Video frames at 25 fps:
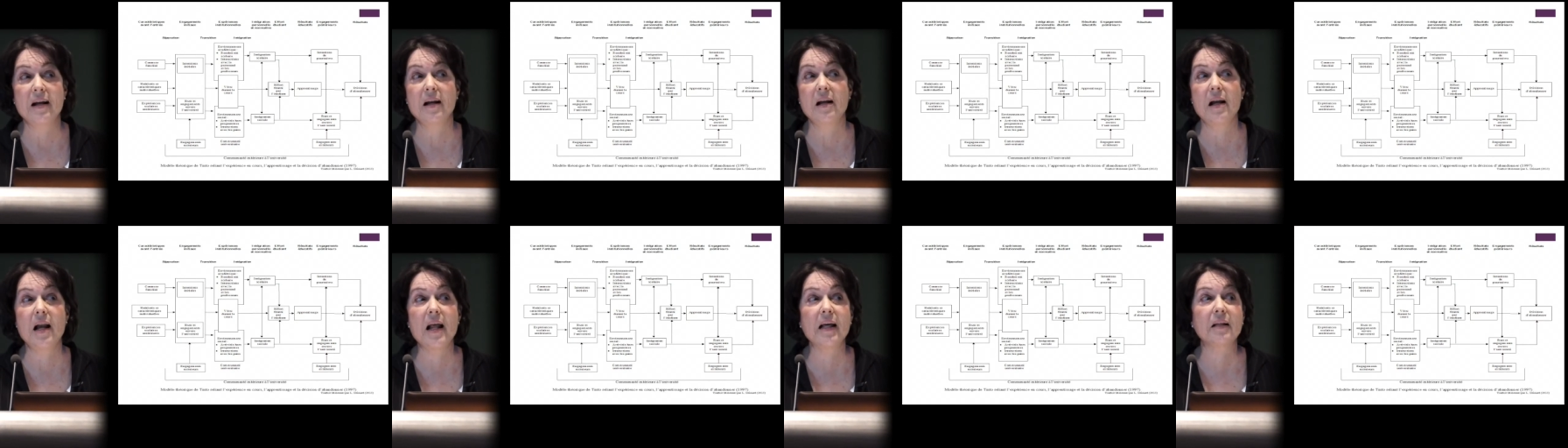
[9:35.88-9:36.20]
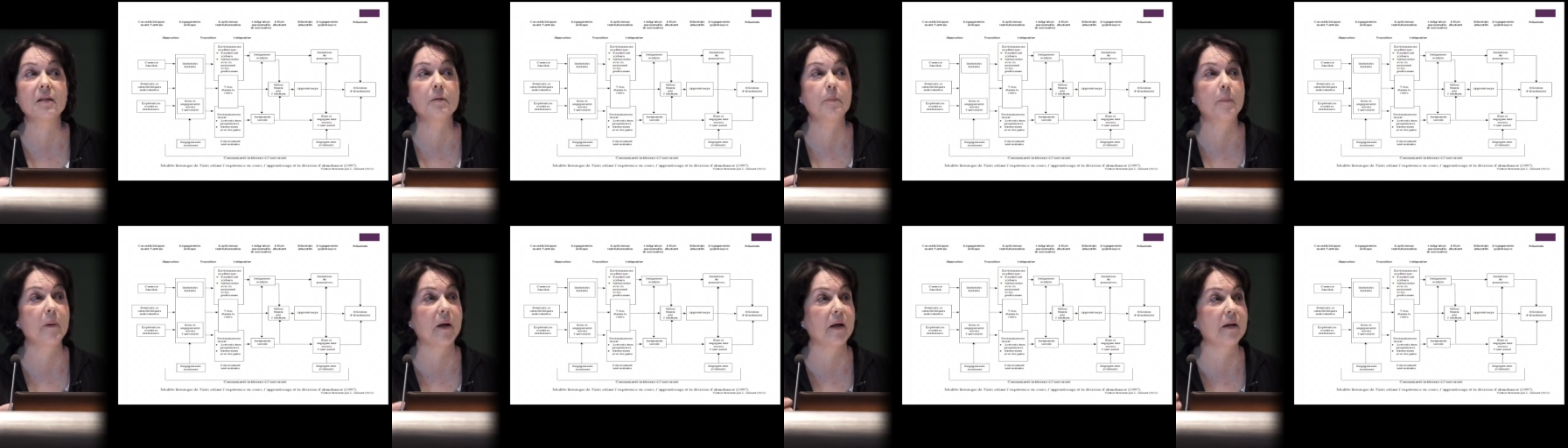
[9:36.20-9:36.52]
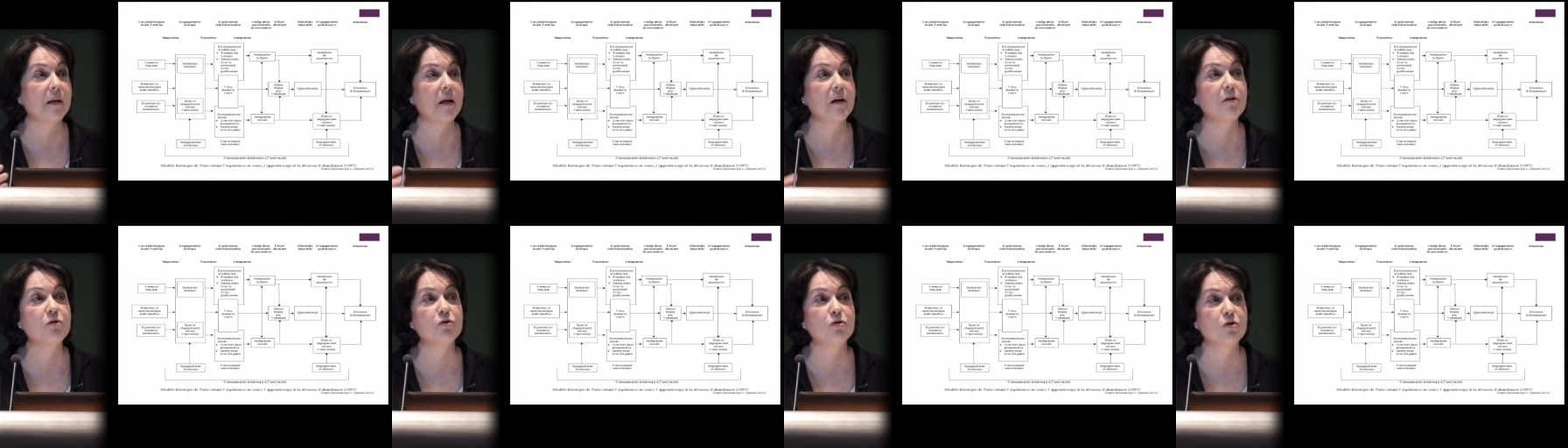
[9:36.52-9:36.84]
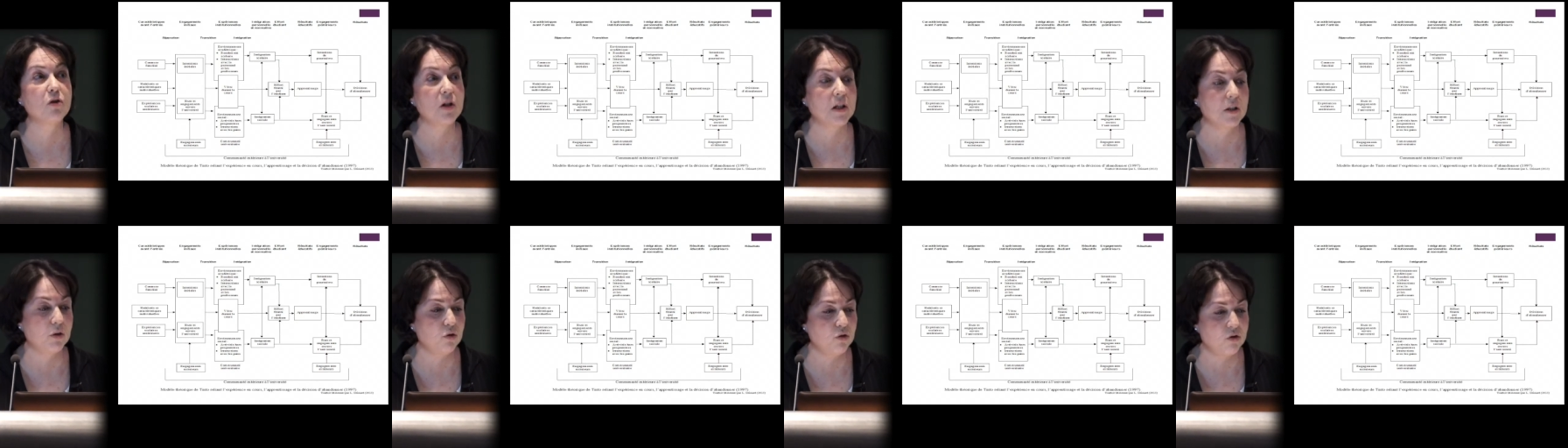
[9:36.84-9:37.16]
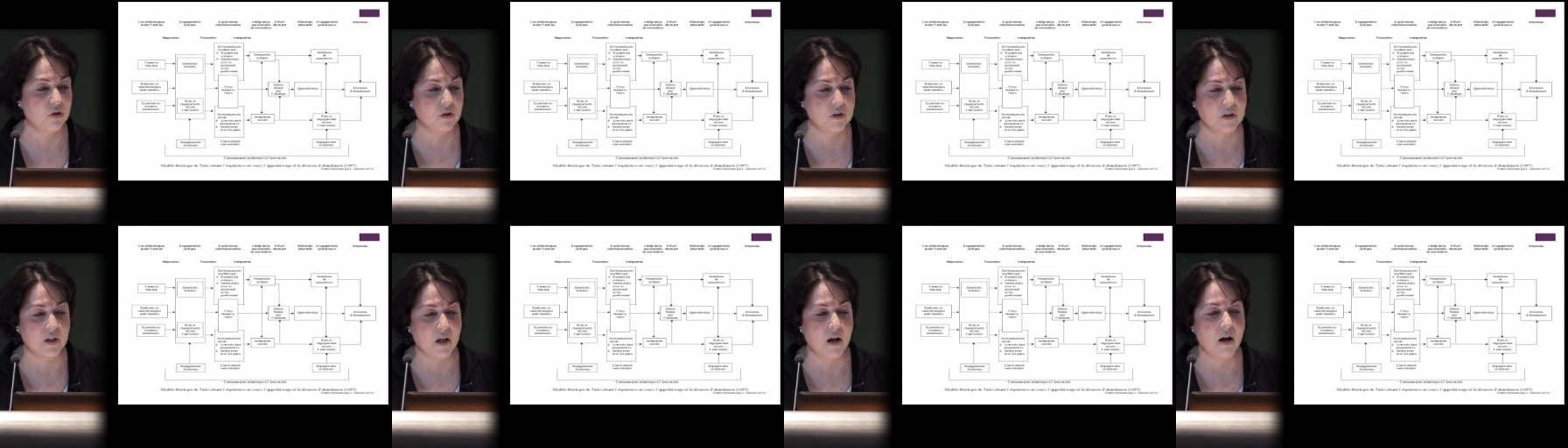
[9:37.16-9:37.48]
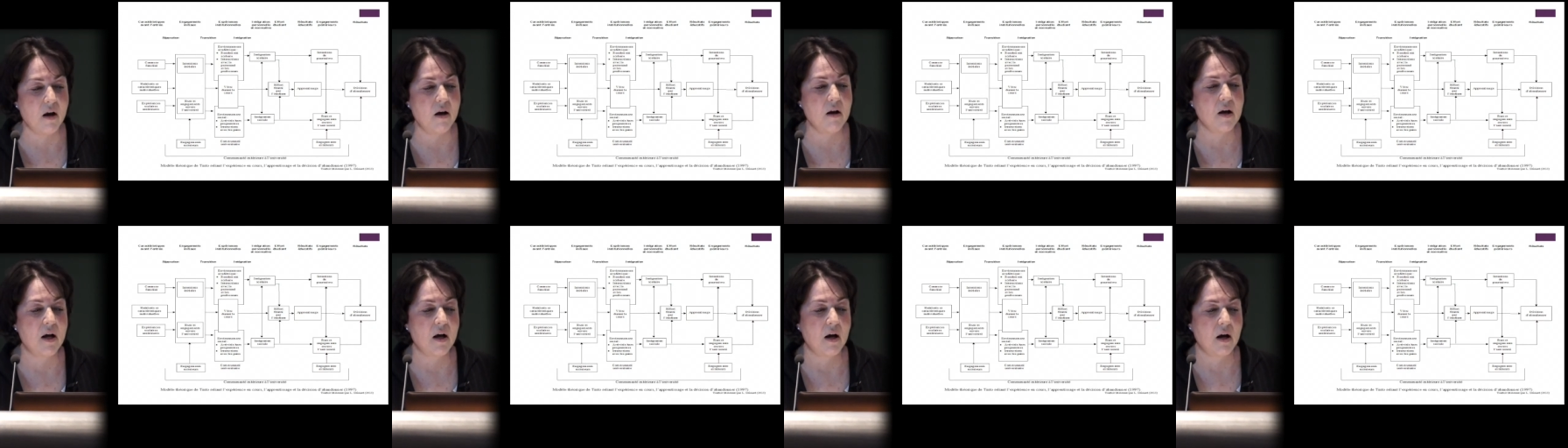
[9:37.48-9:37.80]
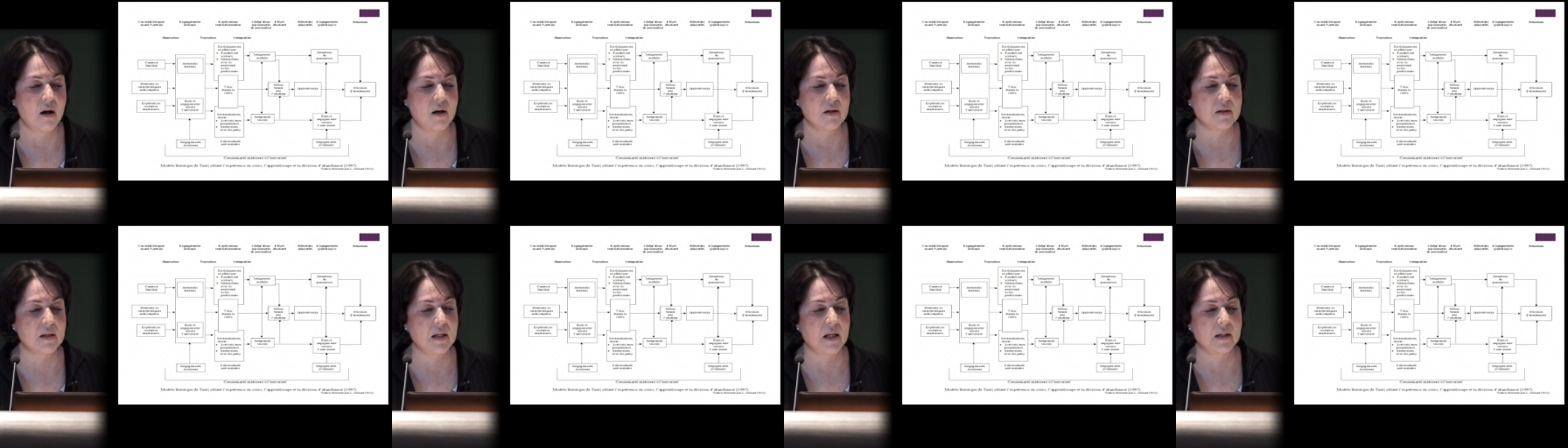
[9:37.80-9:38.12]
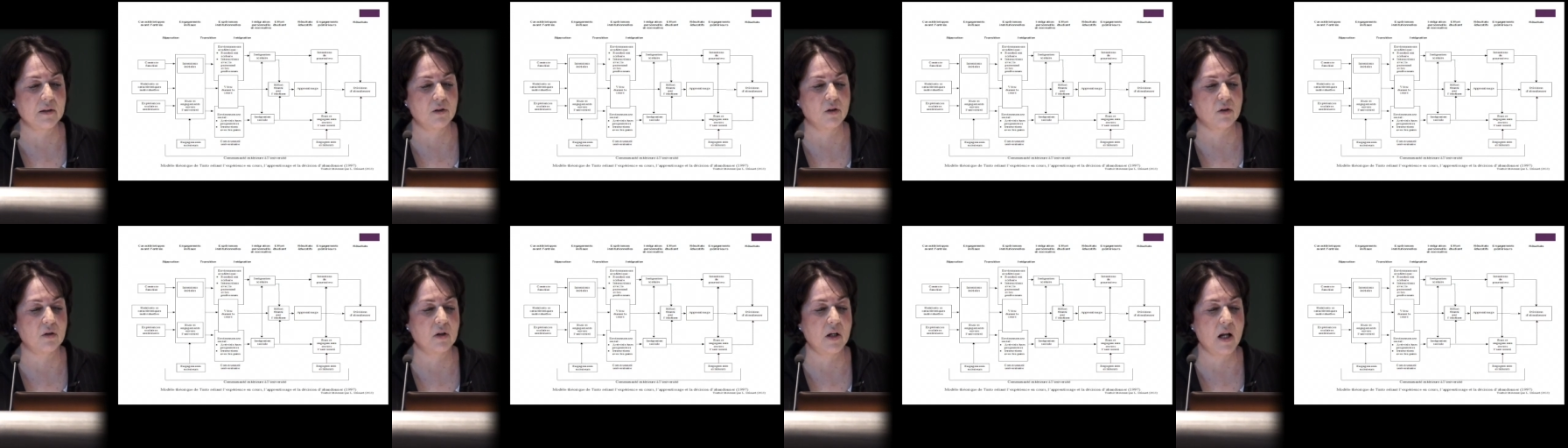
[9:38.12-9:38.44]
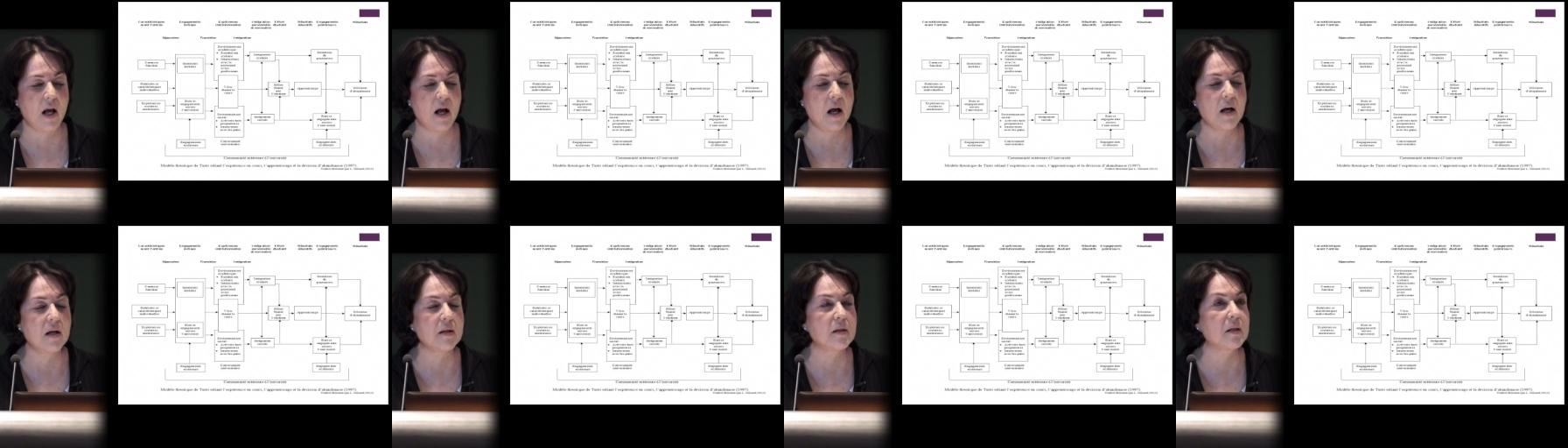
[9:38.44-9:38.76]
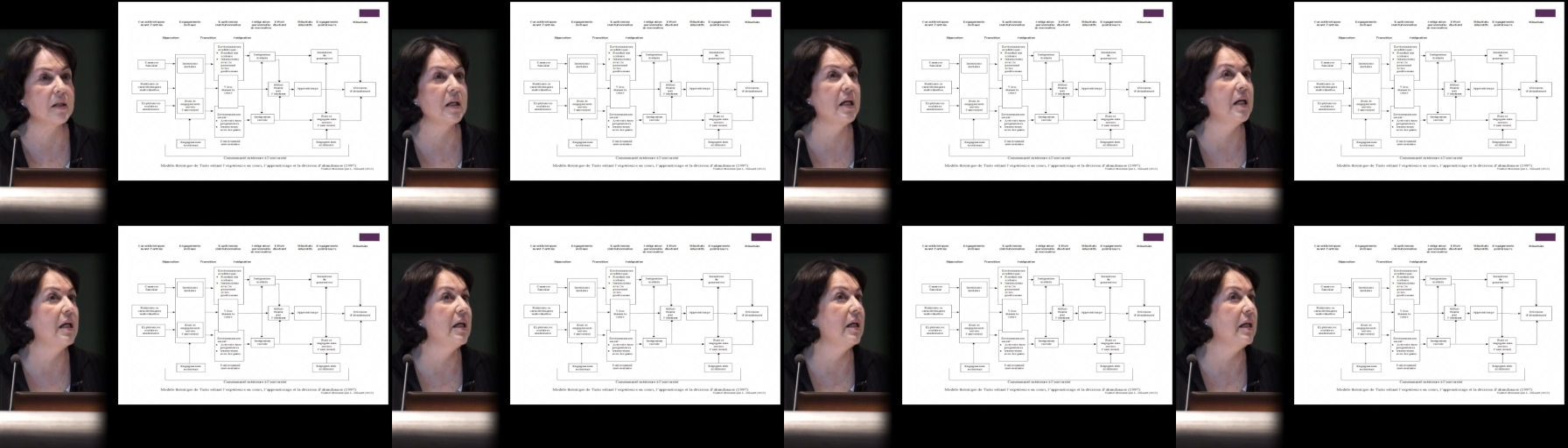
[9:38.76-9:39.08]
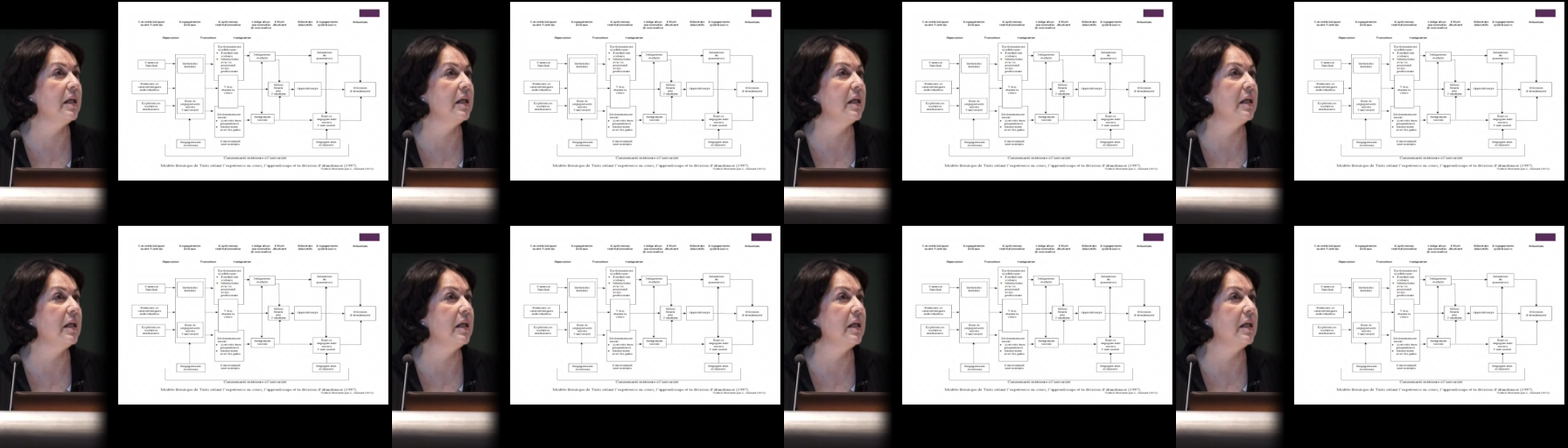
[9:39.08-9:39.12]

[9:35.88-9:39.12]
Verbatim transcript: l'expérience de l'étudiant en salle de classe